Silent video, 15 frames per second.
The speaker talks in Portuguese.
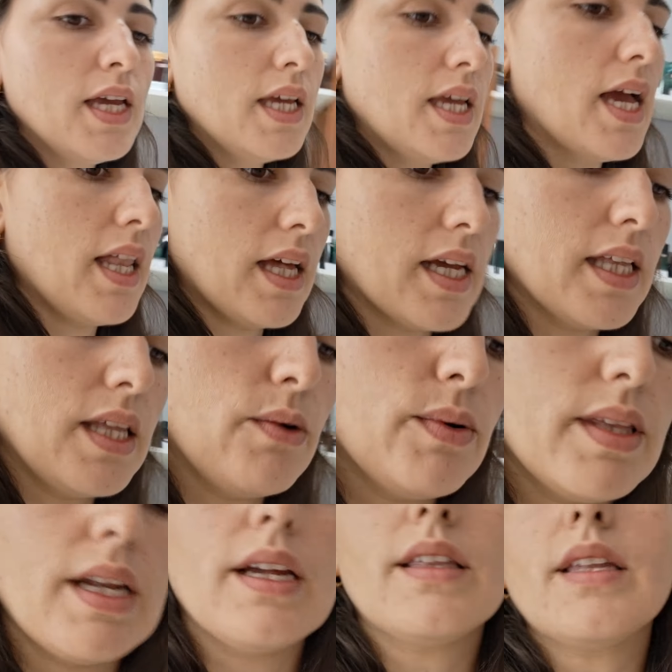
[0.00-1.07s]
E ela queria o
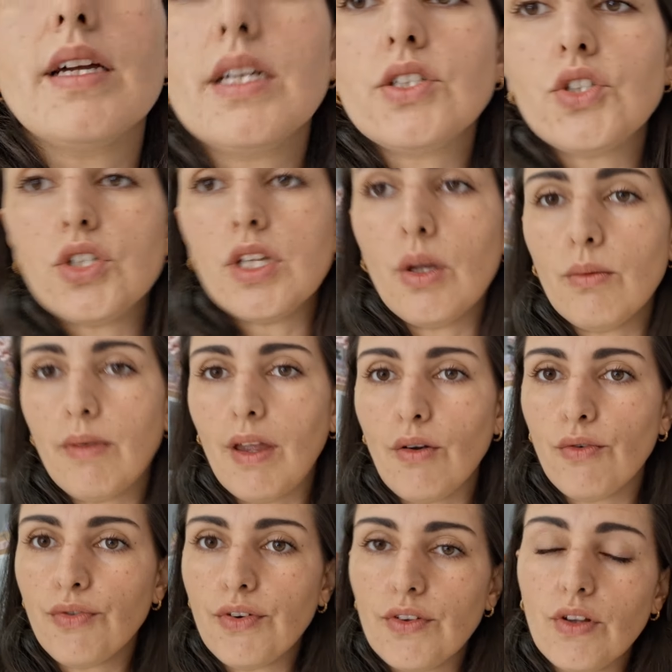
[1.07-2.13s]
hidratante, não
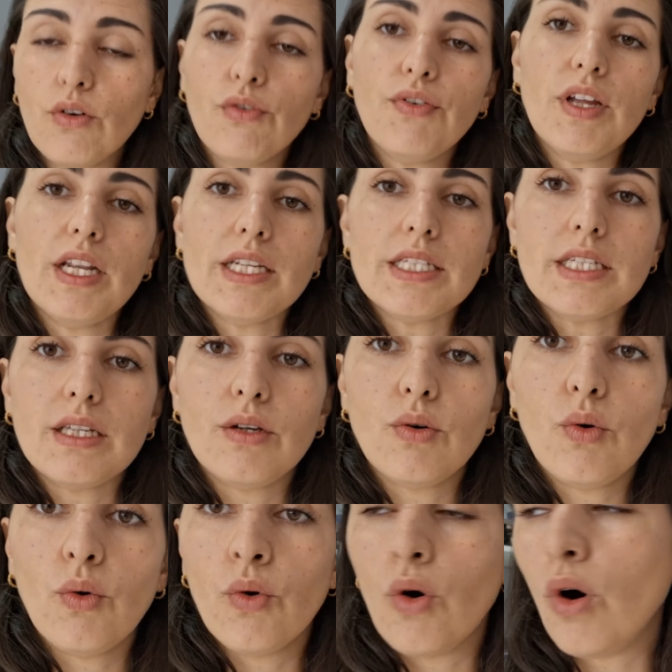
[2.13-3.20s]
tenho. Ofereci
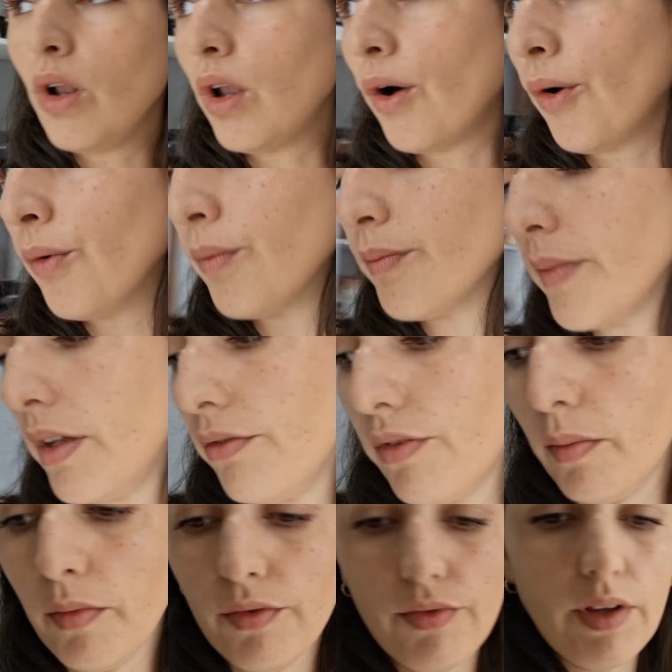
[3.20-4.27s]
o Rolon e
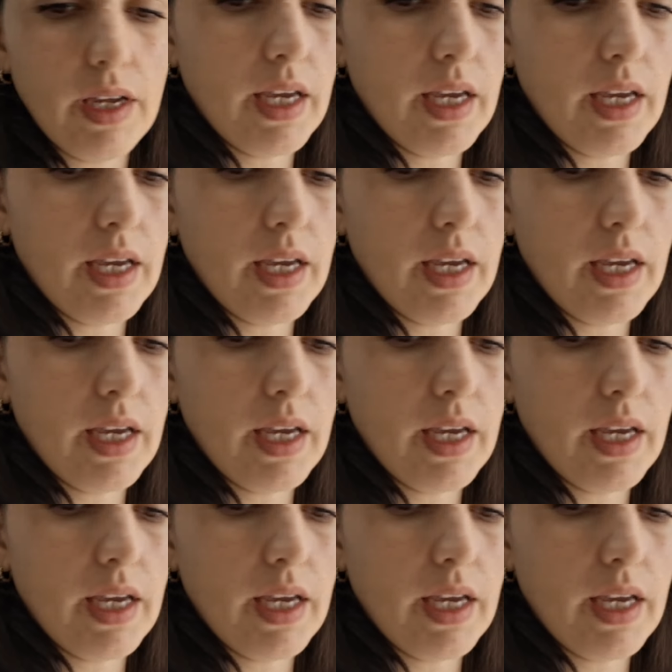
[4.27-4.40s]
vamos ver o